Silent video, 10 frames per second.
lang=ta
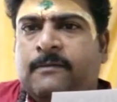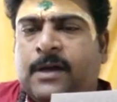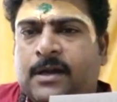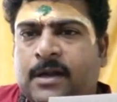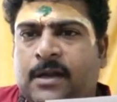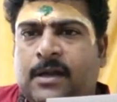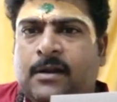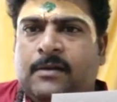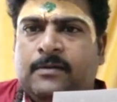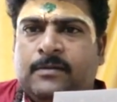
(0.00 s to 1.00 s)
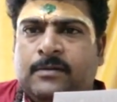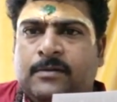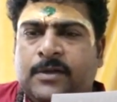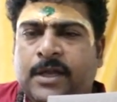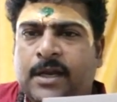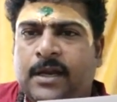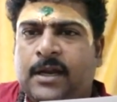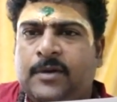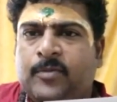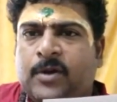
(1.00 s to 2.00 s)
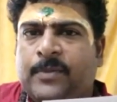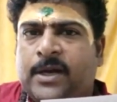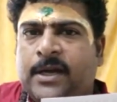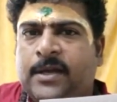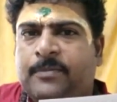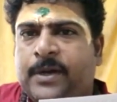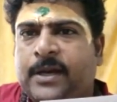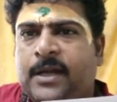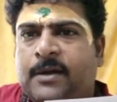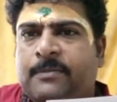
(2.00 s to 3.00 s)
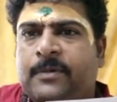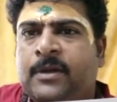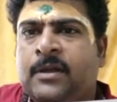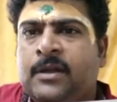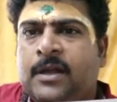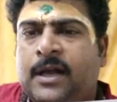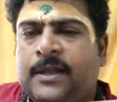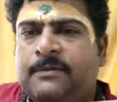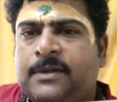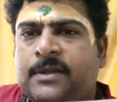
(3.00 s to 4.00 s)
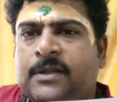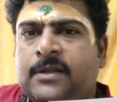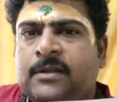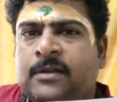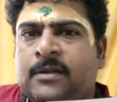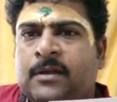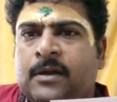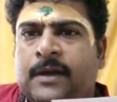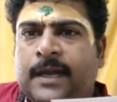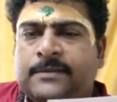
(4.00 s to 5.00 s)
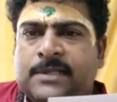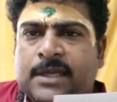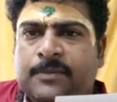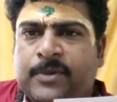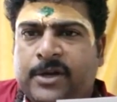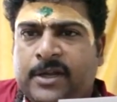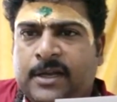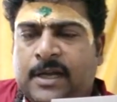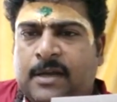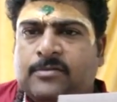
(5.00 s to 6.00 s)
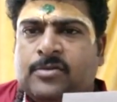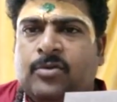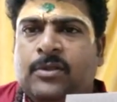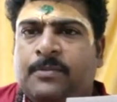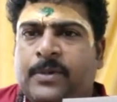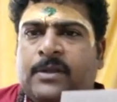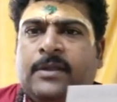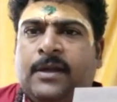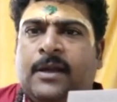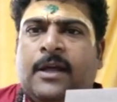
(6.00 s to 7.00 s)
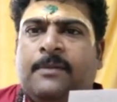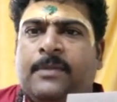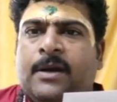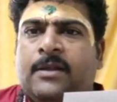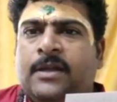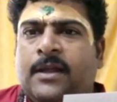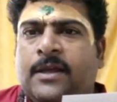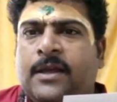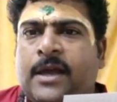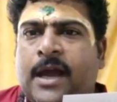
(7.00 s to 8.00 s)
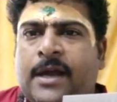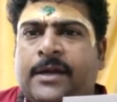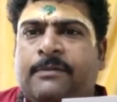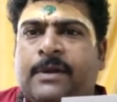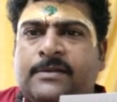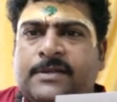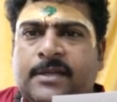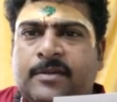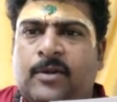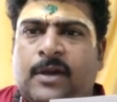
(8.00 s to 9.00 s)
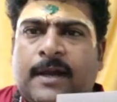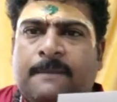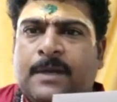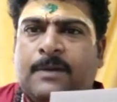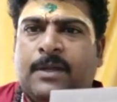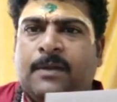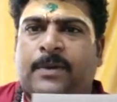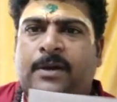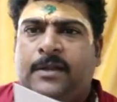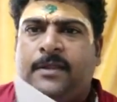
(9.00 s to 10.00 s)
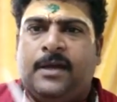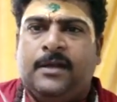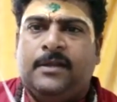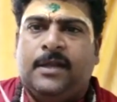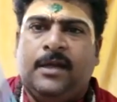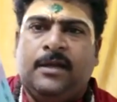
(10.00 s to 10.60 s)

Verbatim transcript: வர்ணங்கள் நிறங்களின் மூலமாக எப்படி நாம் அதை வந்து கிளென்சிங் பண்ணிக்கலாம் சுத்தப்படுத்திக்கலாம் அல்லது அதை ஆக்டிவேட் செய்து கொள்ளலாம் என்பதை பற்றி தான் இந்த